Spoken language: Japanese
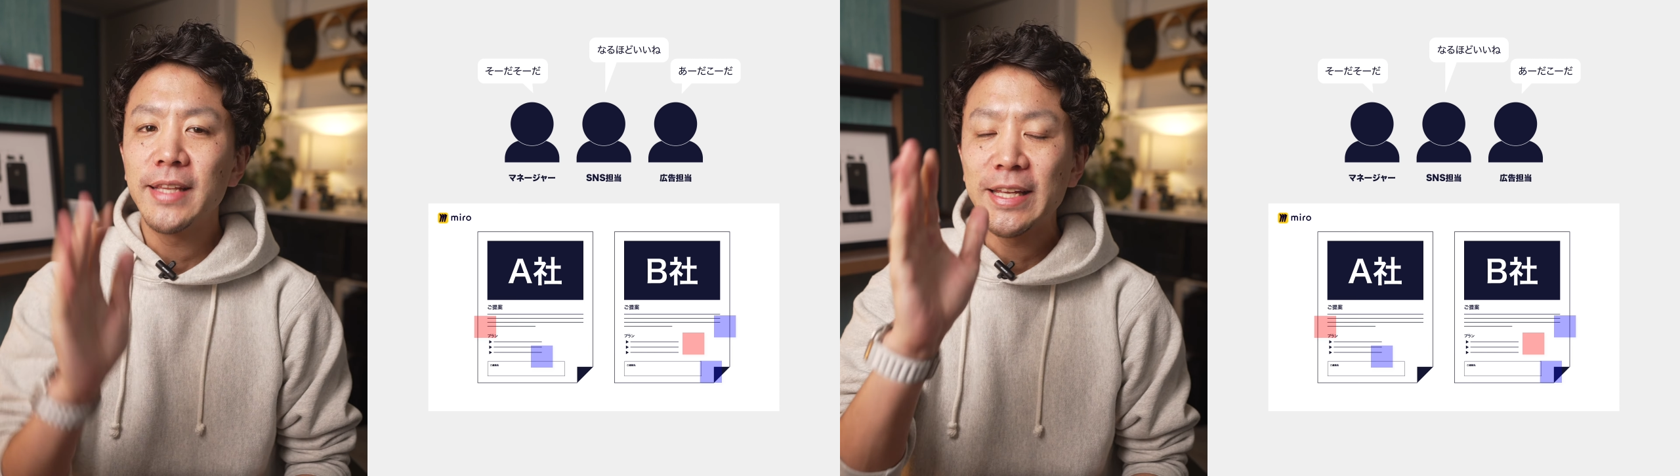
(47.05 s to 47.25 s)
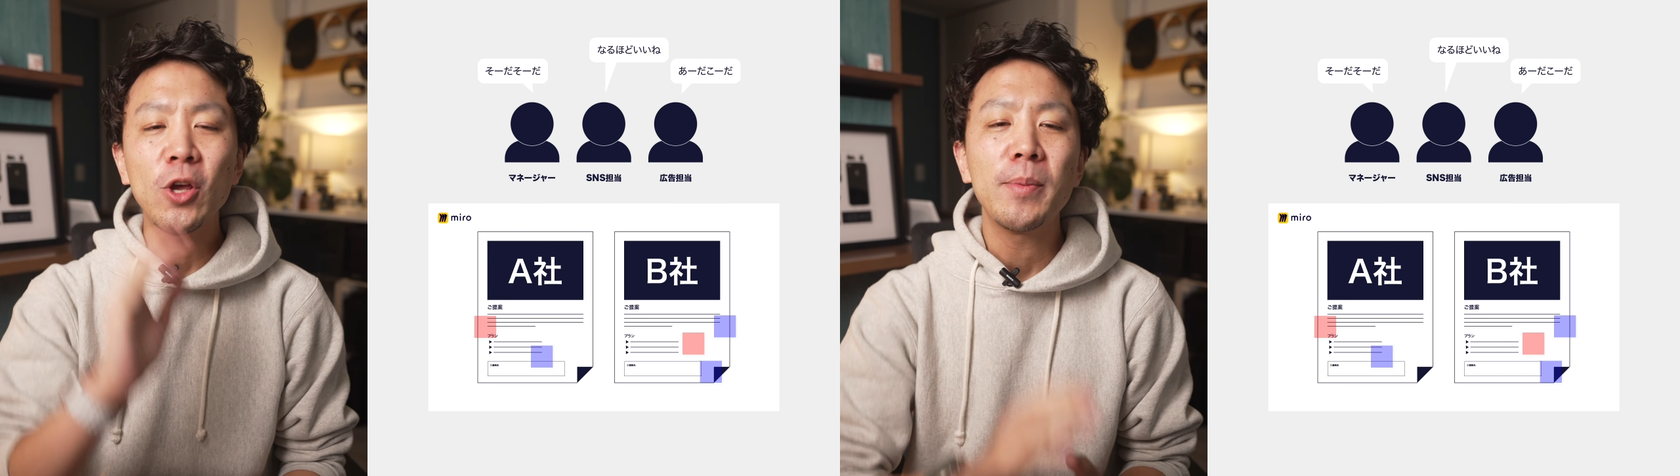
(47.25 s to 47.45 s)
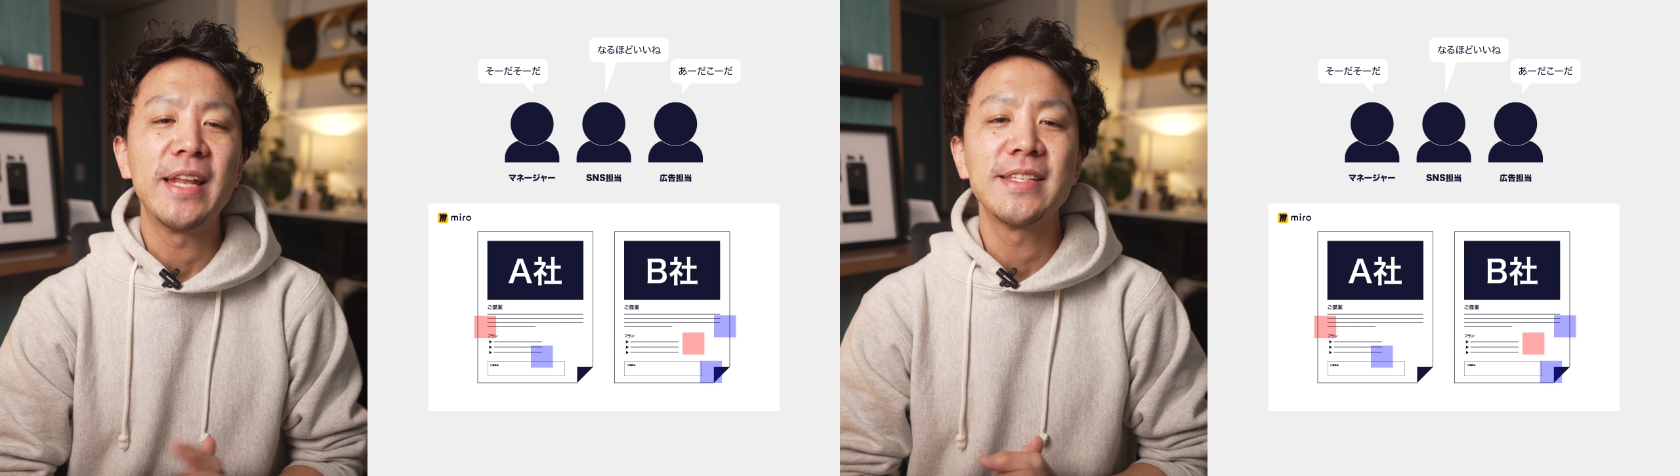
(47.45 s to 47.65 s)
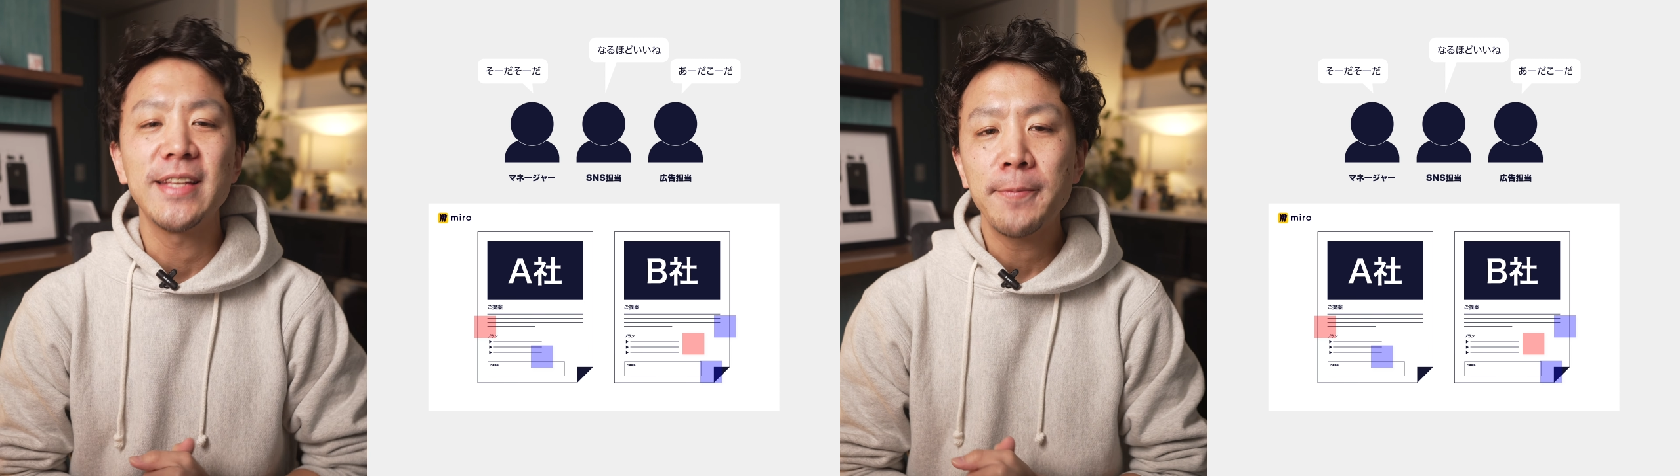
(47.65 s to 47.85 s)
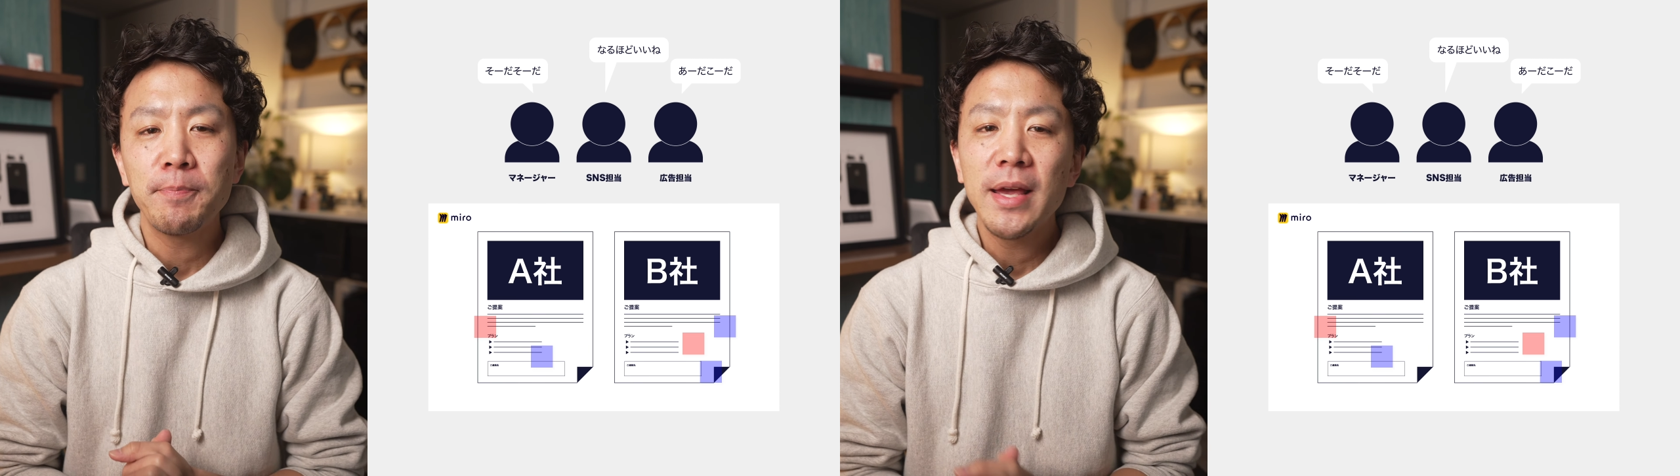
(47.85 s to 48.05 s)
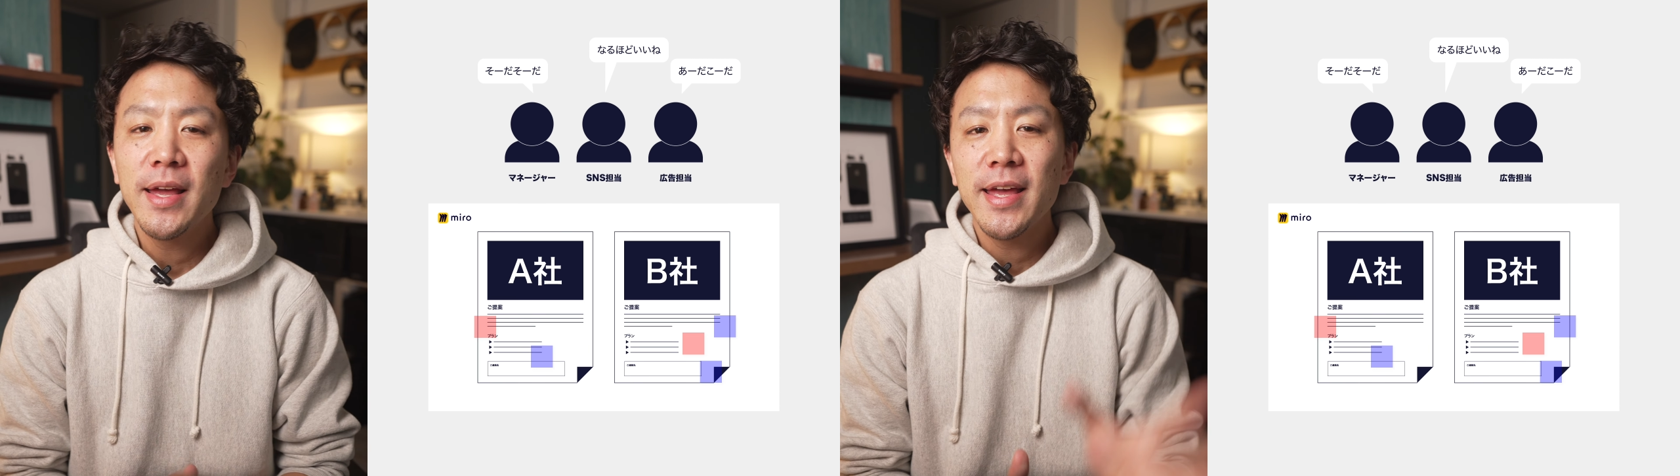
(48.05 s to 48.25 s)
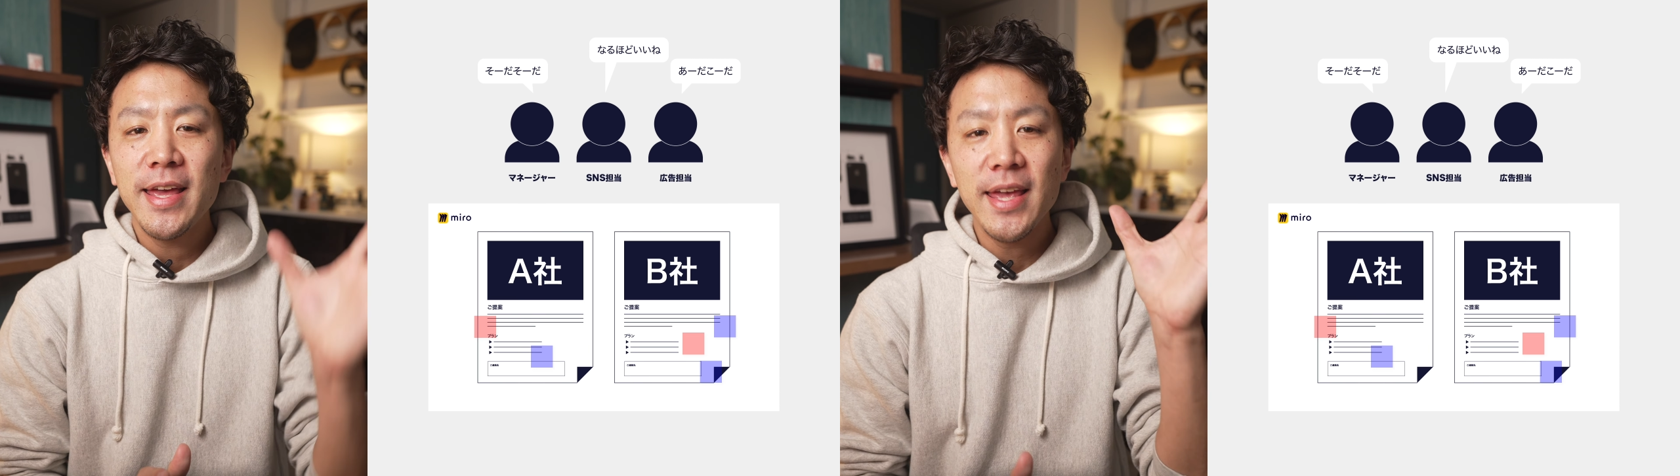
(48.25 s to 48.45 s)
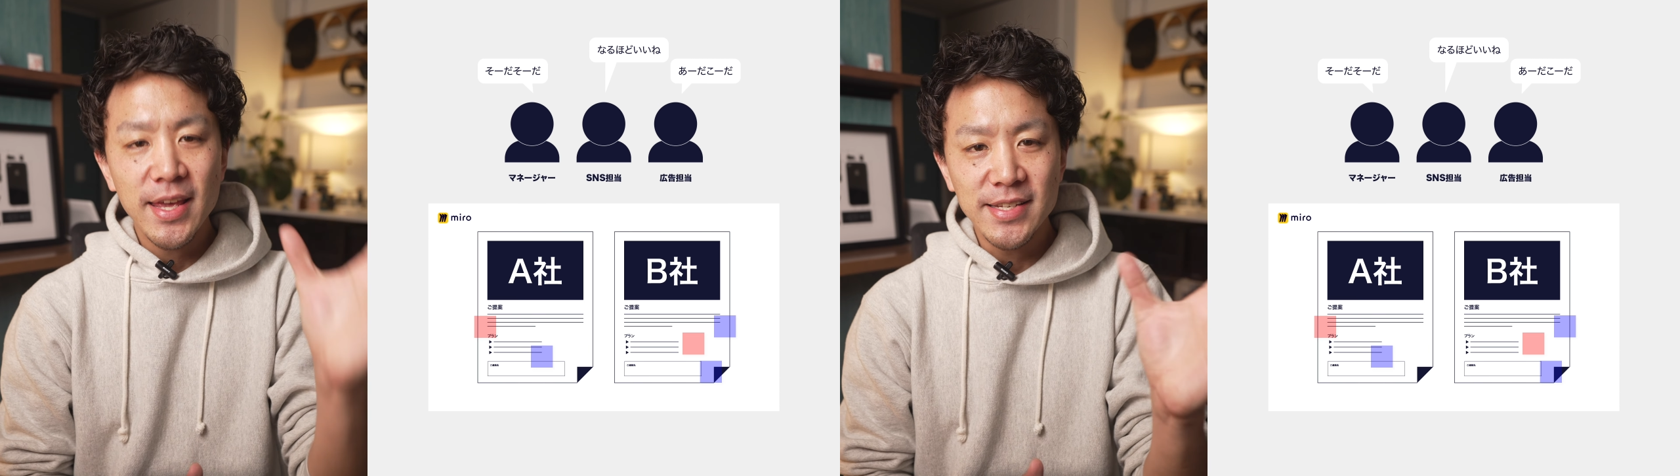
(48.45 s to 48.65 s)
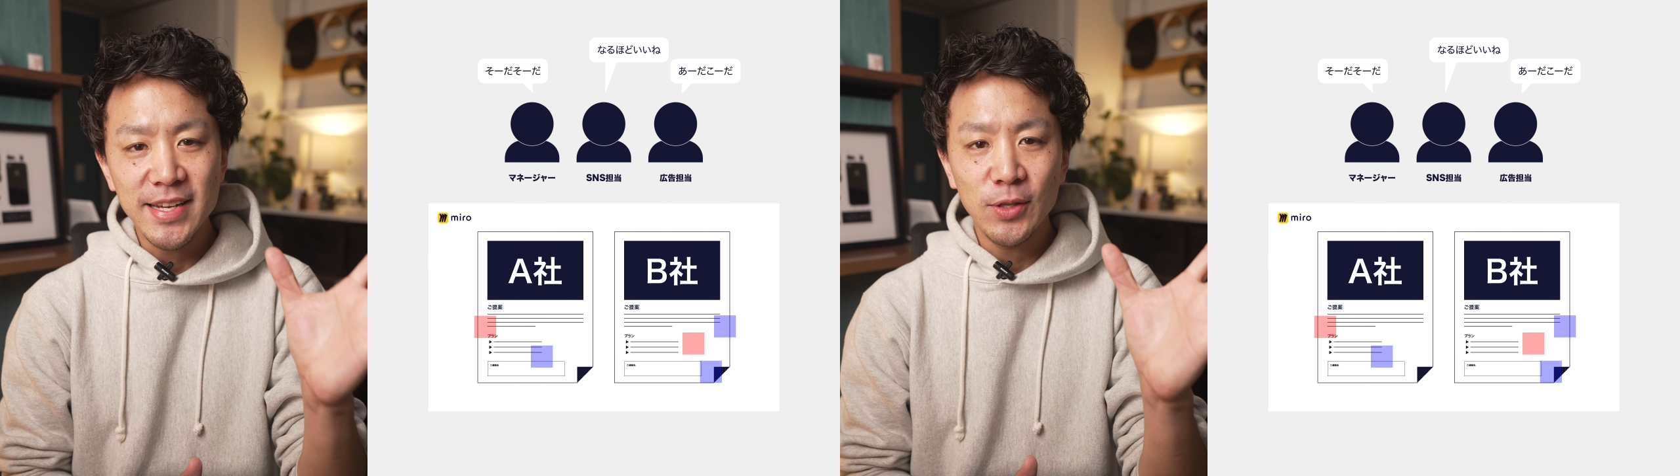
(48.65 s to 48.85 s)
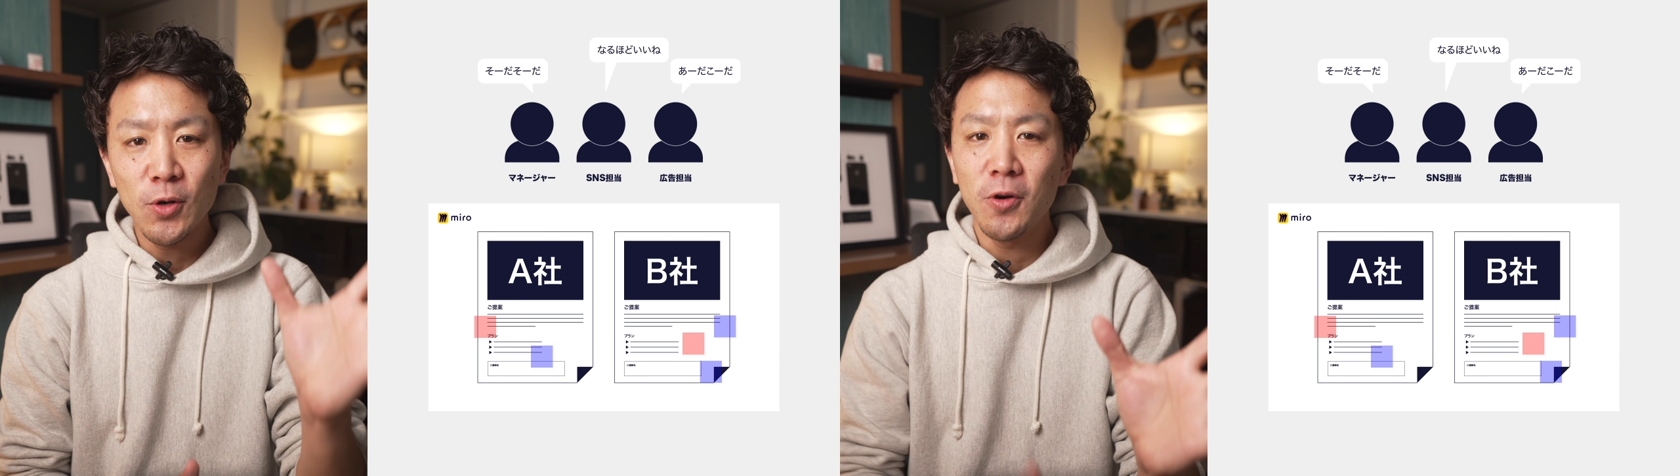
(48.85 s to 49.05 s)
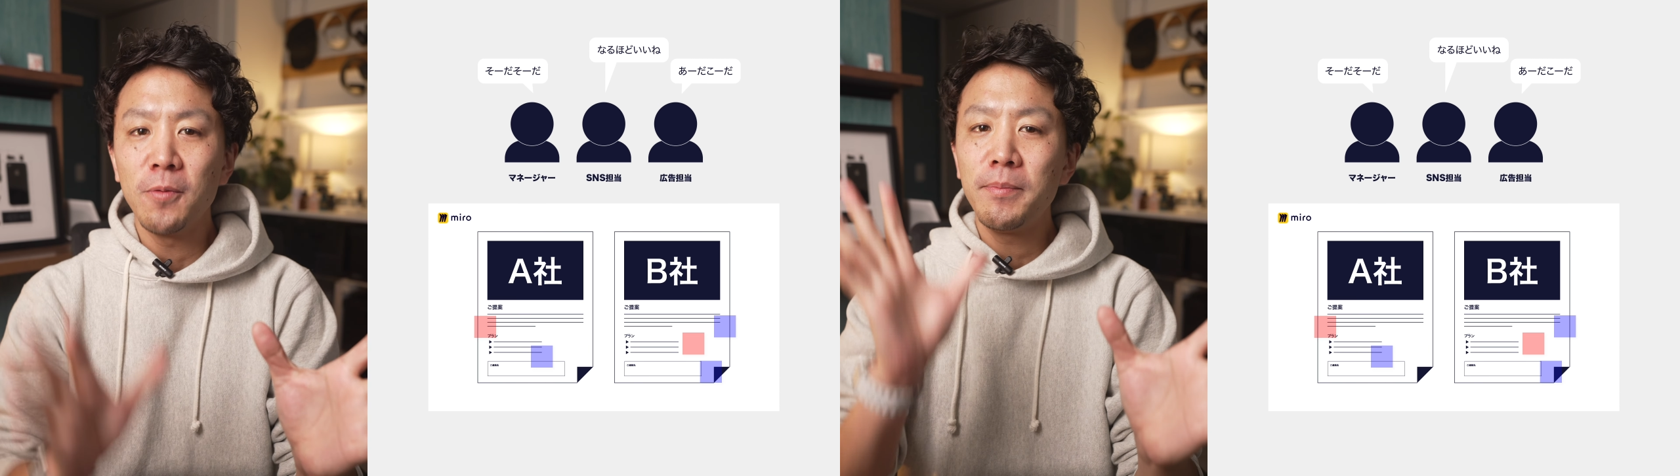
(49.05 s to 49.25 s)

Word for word: 例えばですね A 社と